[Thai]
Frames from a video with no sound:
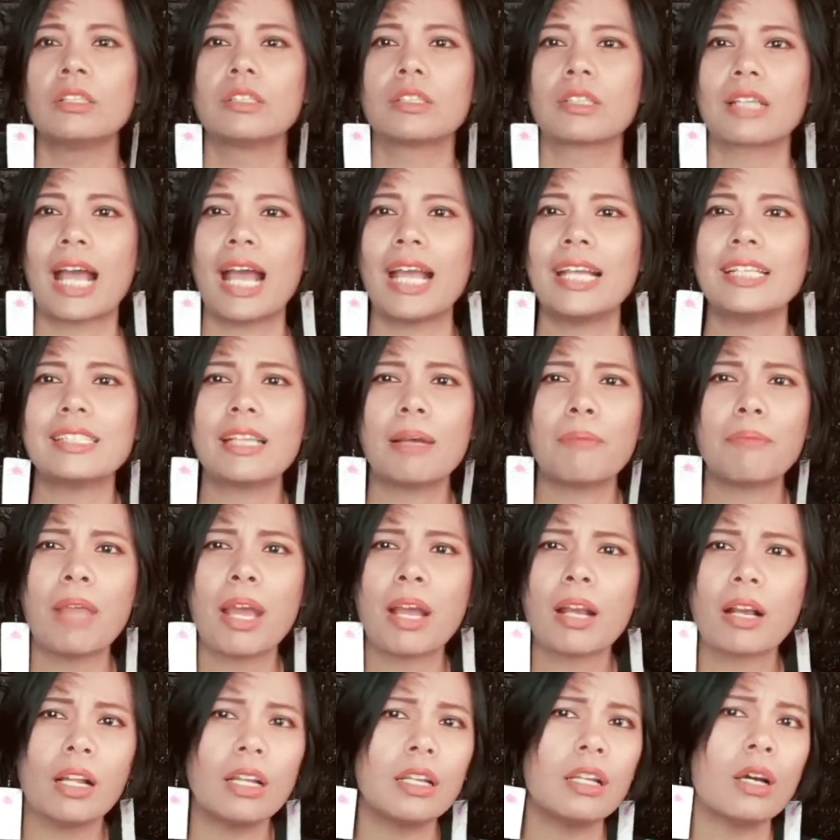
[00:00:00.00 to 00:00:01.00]
ใครจำได้
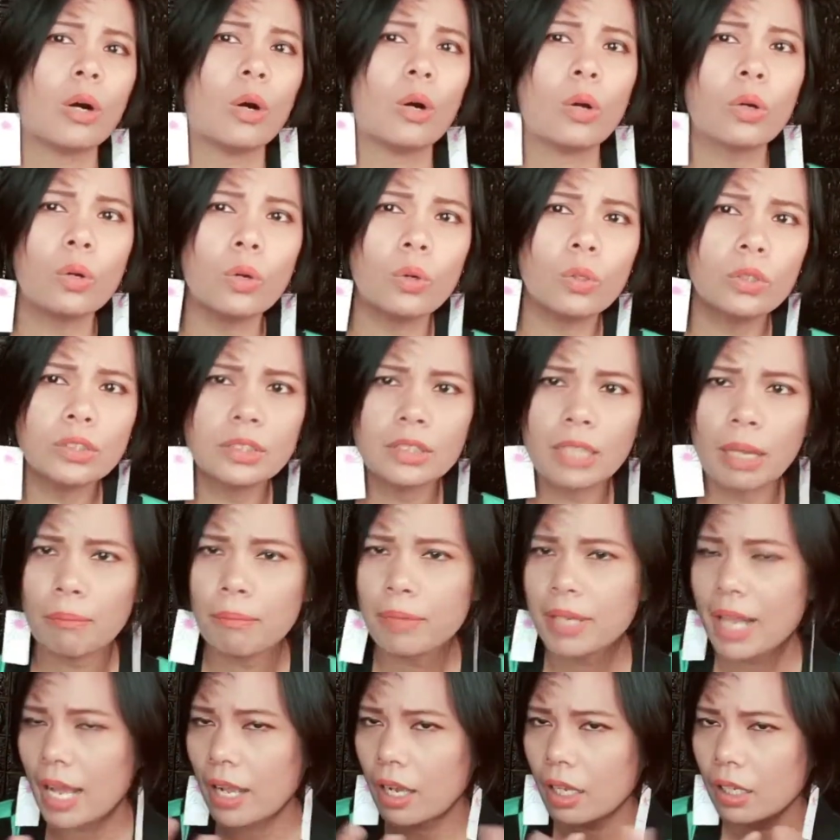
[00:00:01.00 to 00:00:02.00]
ก็เรื่องของคุณจำ
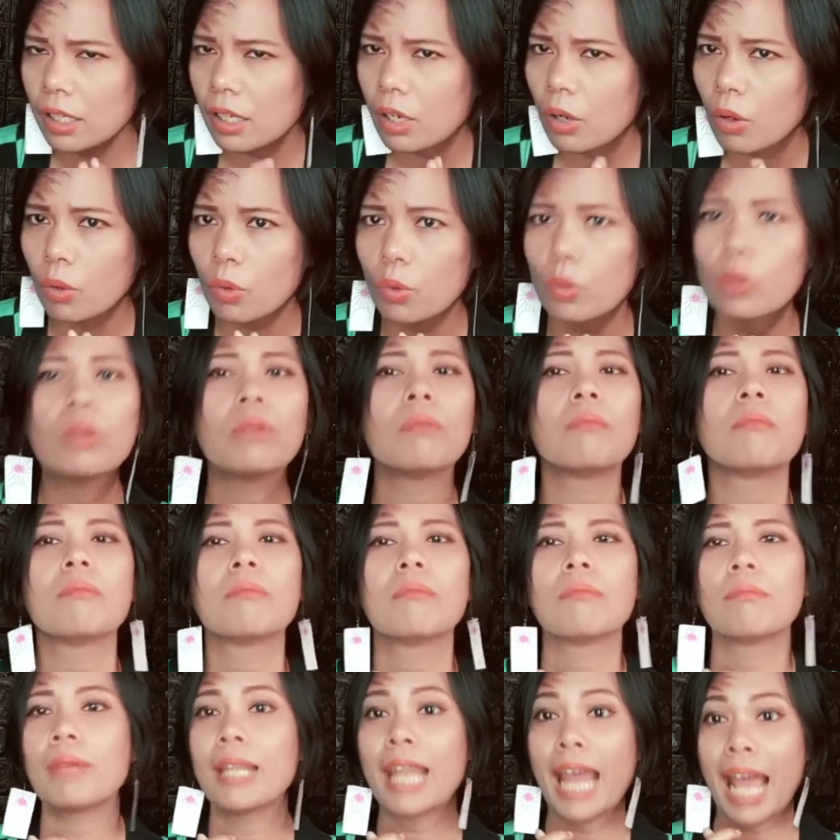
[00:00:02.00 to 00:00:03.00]
ไม่ได้ก็เรื่องของคุณ
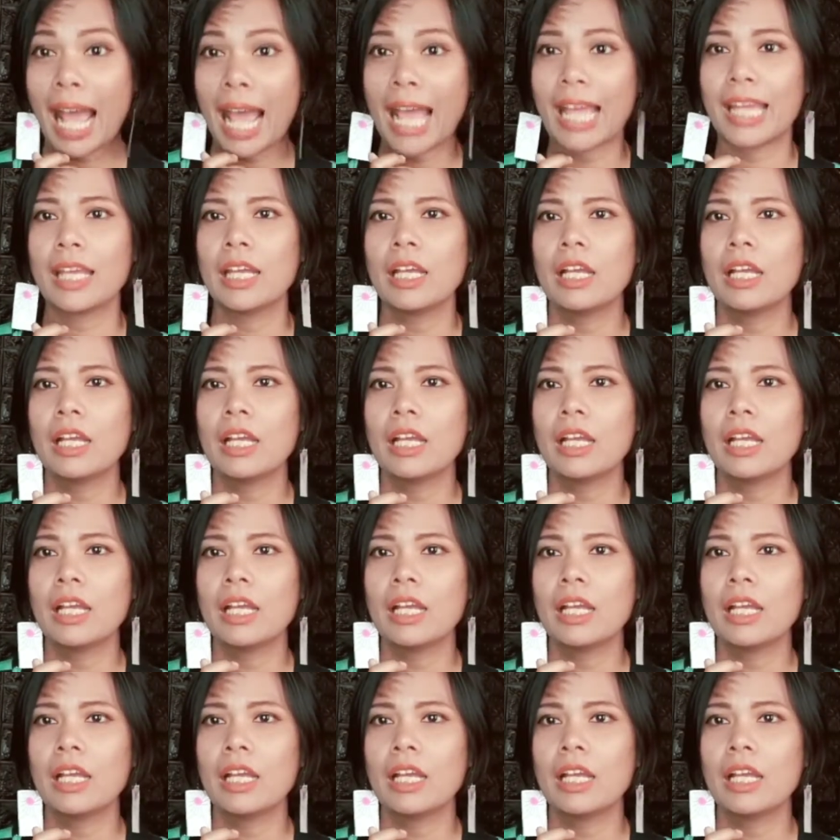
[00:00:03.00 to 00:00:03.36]
ไม่ได้